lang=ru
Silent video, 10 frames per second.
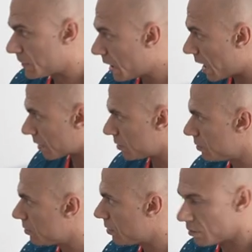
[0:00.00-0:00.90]
так,
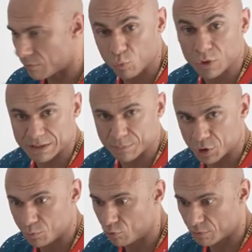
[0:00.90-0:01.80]
у нас
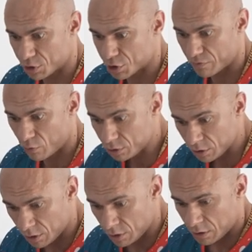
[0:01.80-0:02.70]
почему он вообще живет.
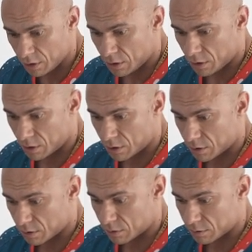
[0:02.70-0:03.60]

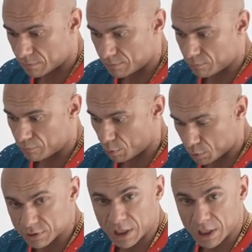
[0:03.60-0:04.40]
А, в общем,